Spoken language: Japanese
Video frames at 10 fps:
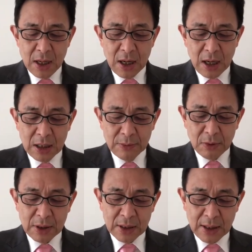肺
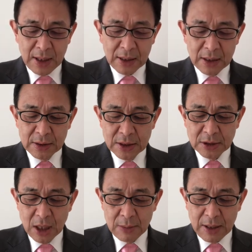病変が関連し
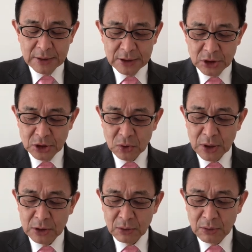ていれば人参
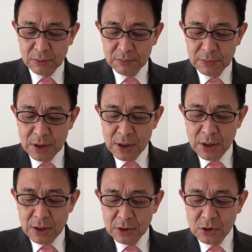用へと、
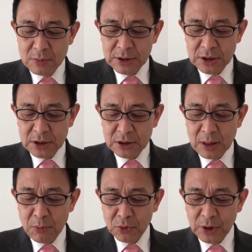リウマチ疾
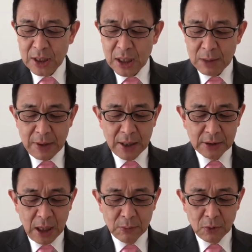患もどきがあれば
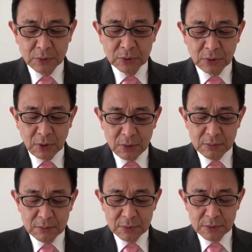大暴風と、
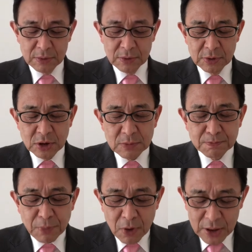うつっ
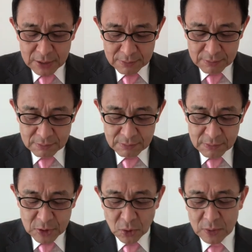ぽい
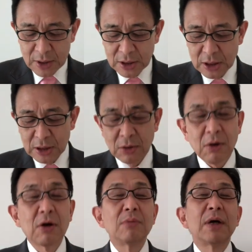人には気
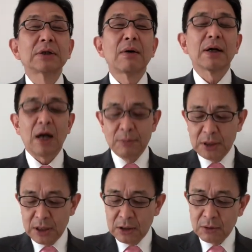人、または神
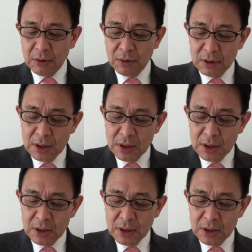気人。